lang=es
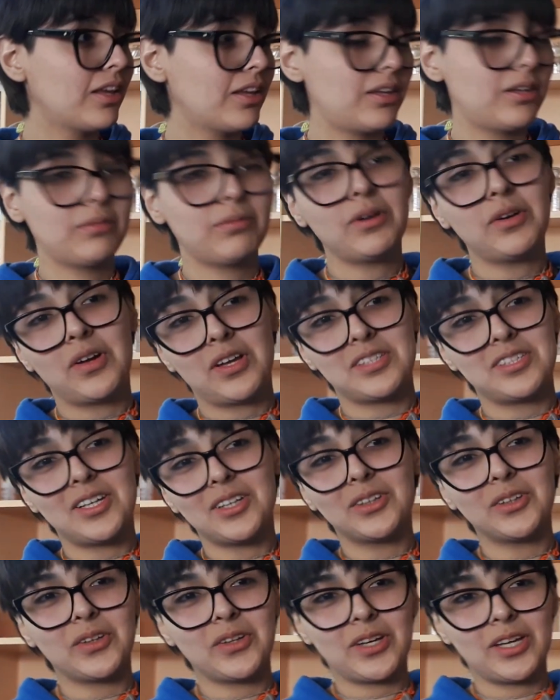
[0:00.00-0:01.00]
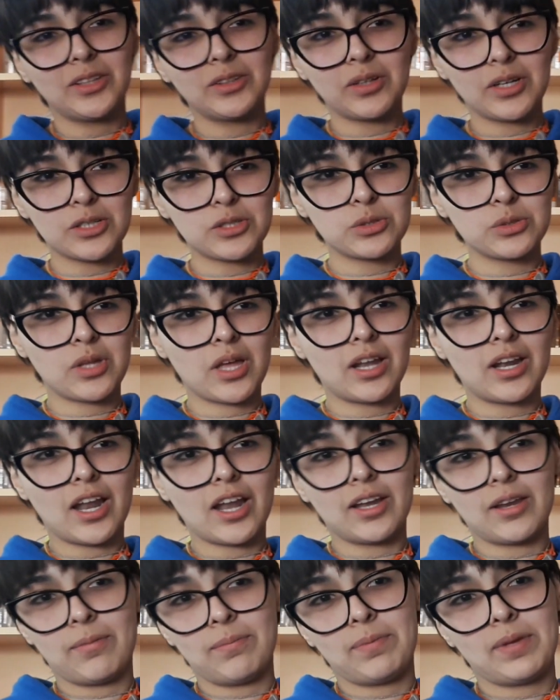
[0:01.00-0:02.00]
Y bueno, hacer todo esto ayuda en la
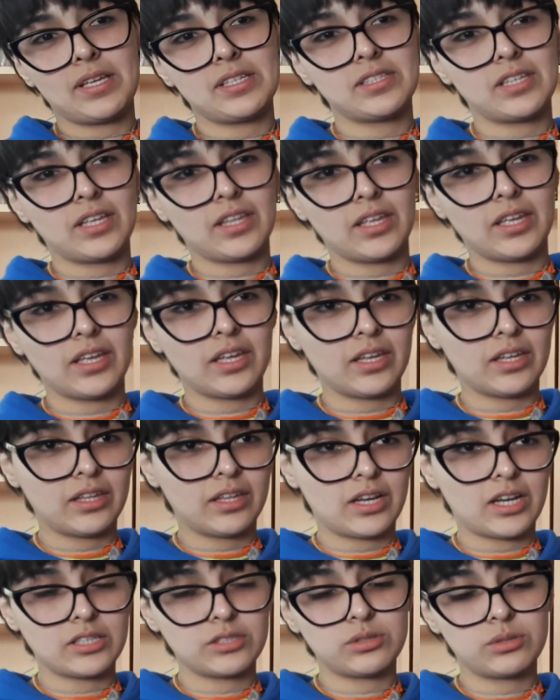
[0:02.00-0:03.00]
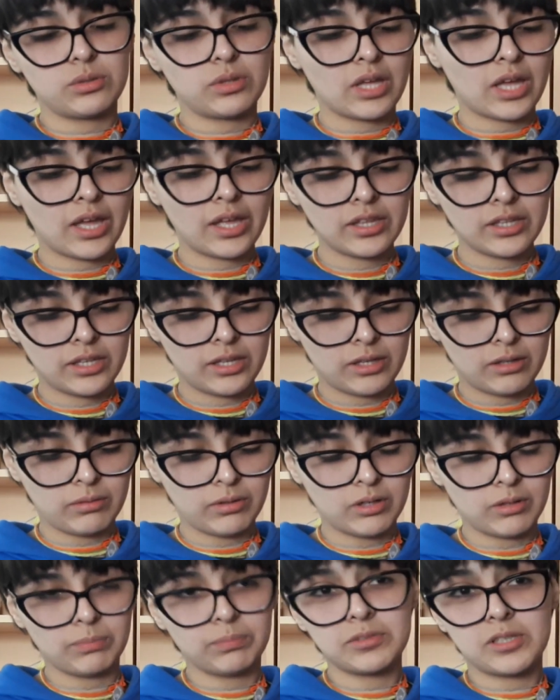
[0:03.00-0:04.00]
limpieza de, la ciudad y
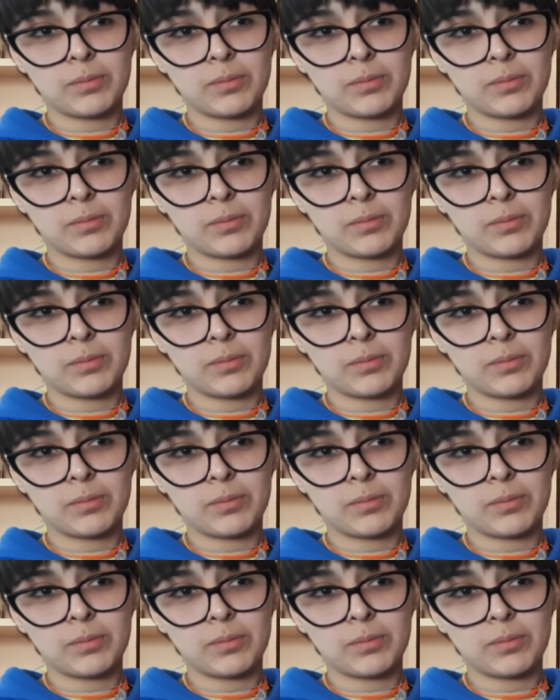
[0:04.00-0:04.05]
bueno,